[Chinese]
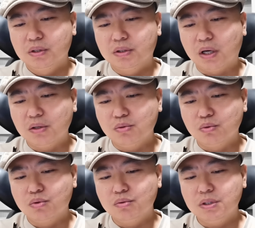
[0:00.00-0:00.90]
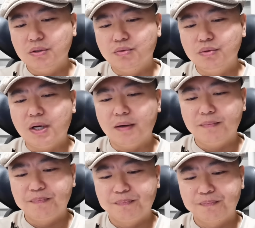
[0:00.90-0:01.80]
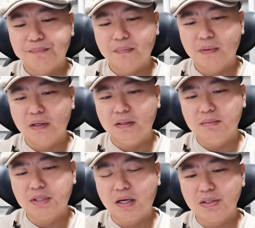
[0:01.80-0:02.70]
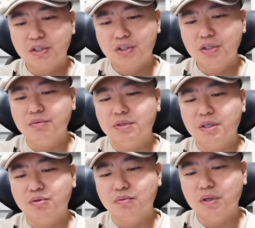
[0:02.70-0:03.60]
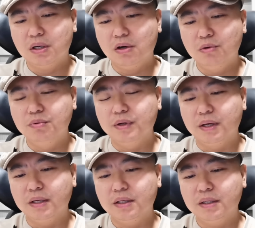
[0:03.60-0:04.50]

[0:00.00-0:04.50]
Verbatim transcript: 党组书记、局长啊，那么他是十九届中央候补委员、